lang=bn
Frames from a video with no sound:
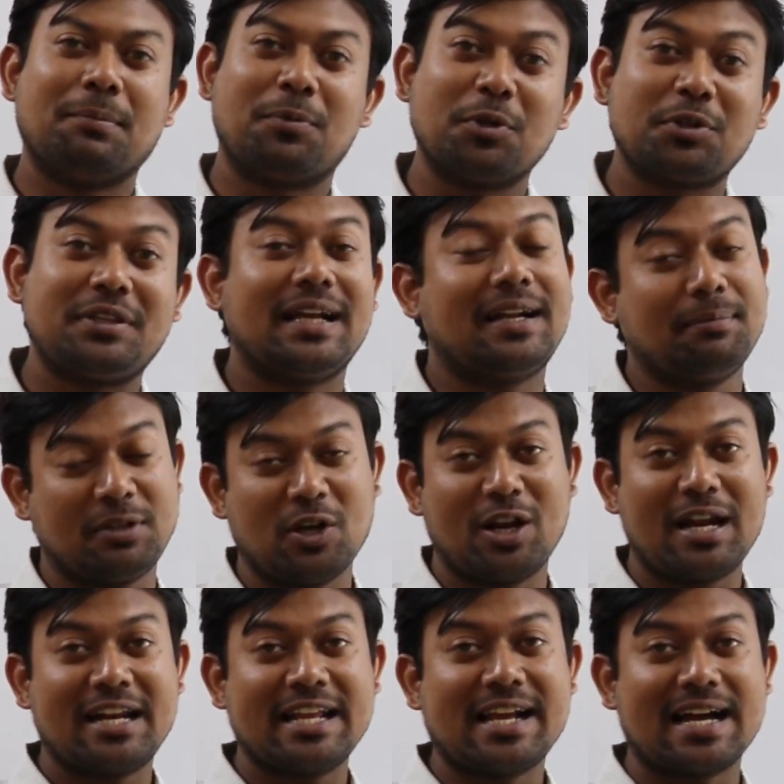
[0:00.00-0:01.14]
প্রত্যেক
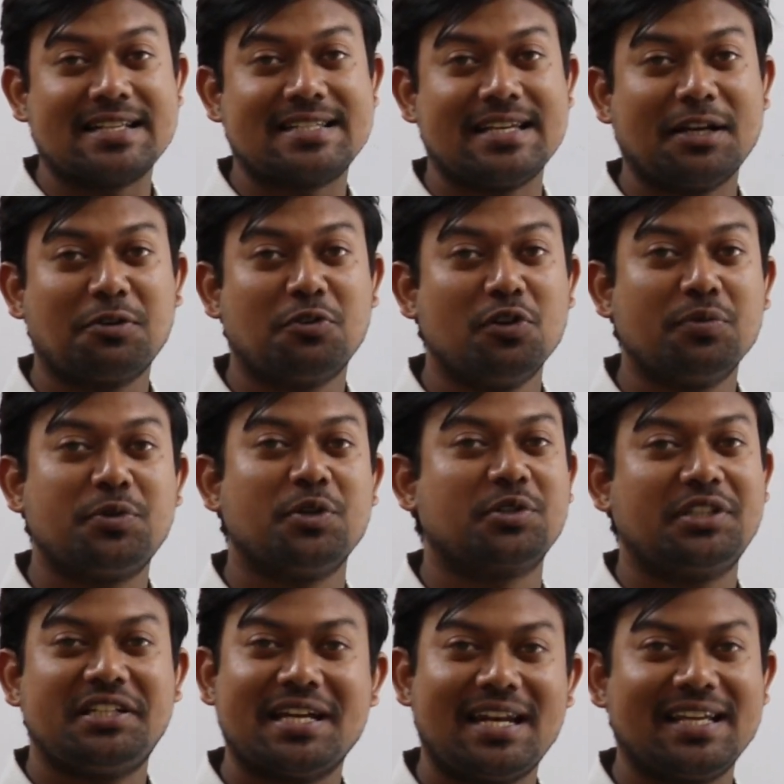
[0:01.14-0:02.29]
দলেরই কাছে খুব
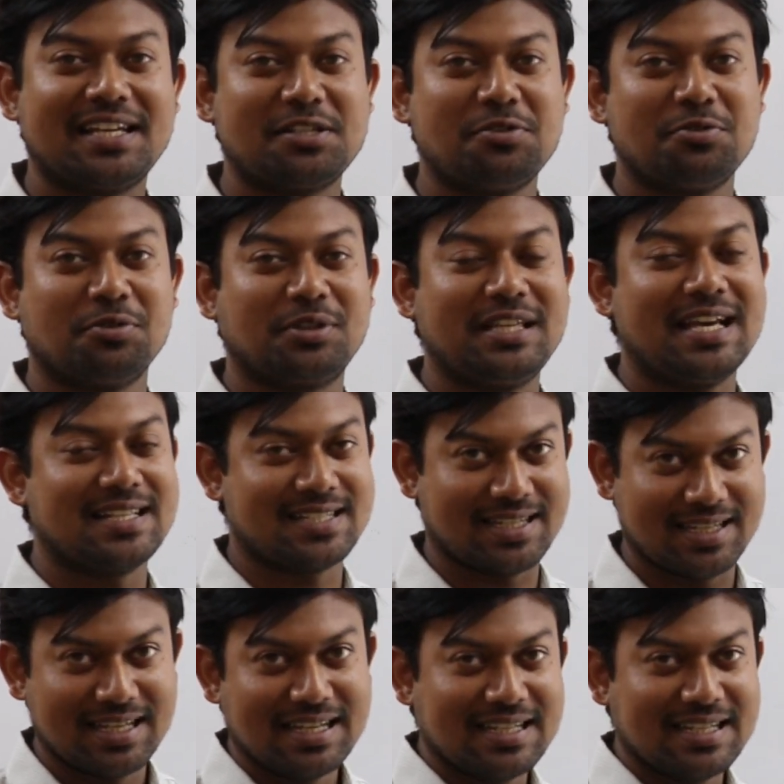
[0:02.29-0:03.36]
শক্তিশালী কিছু যুক্তি আছে